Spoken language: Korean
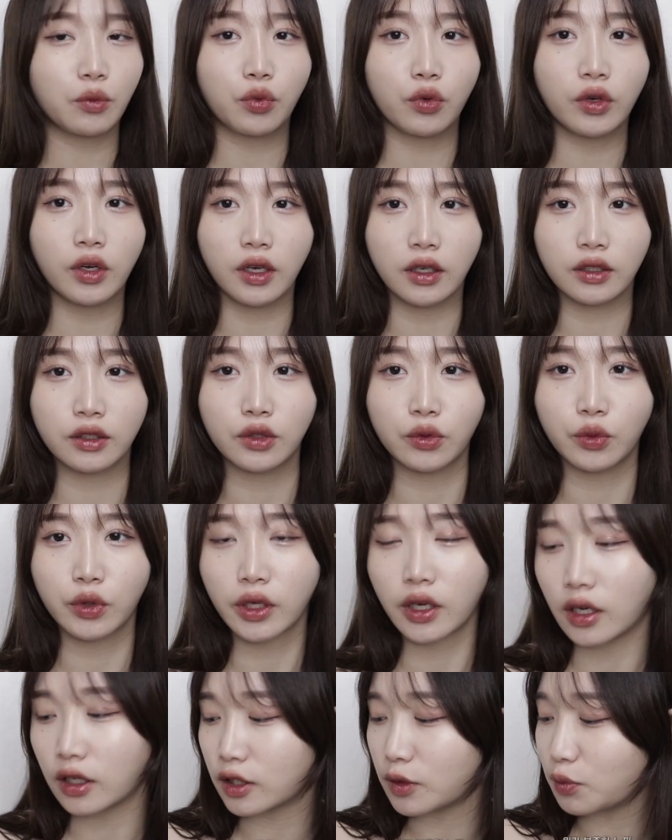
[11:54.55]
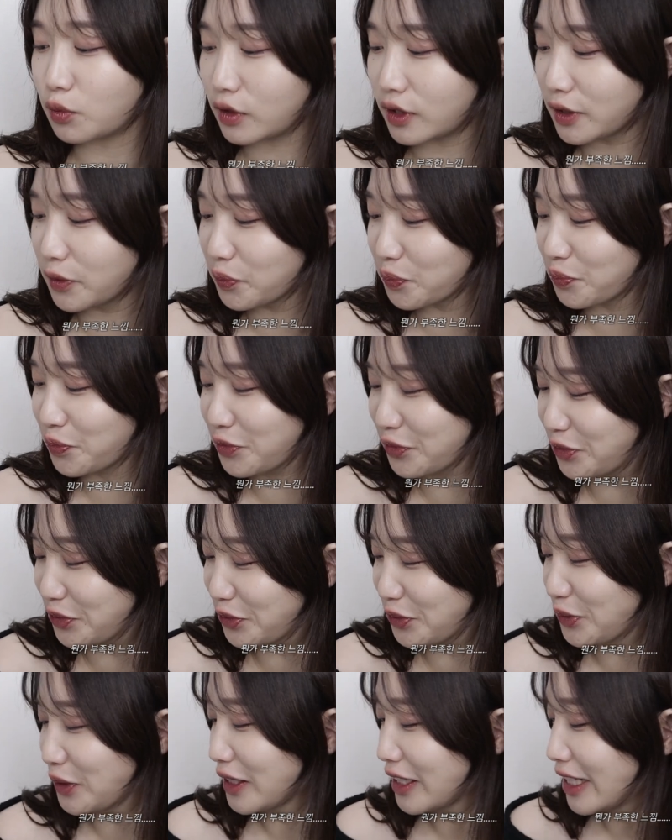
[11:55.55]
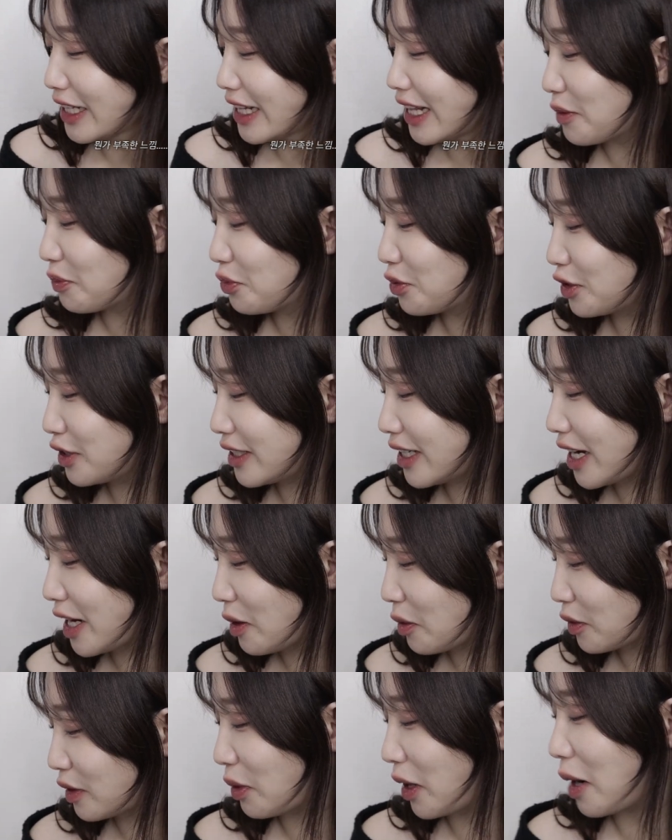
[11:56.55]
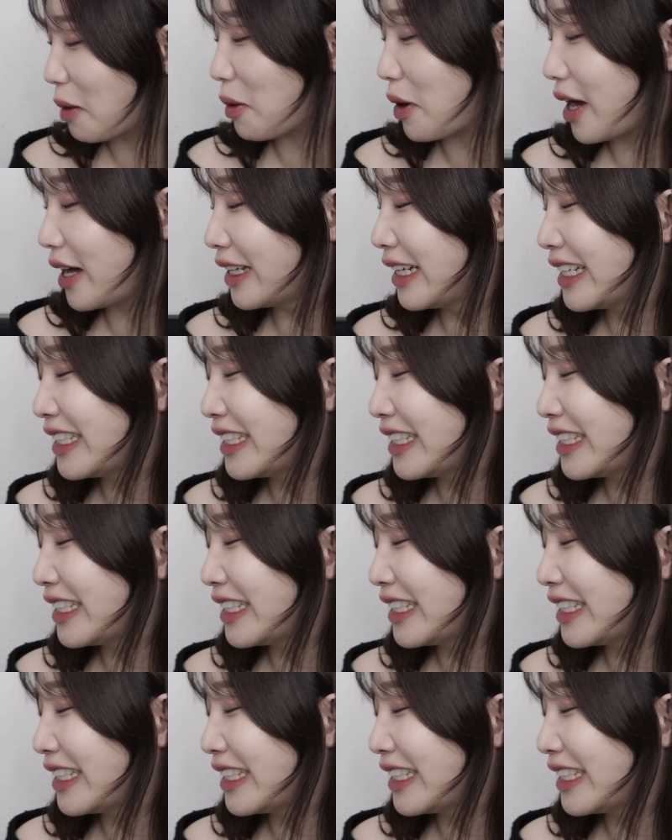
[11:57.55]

뭔가 아쉬워. 왜 이렇게 아쉽지? 아니, 풀씨알 발라볼까,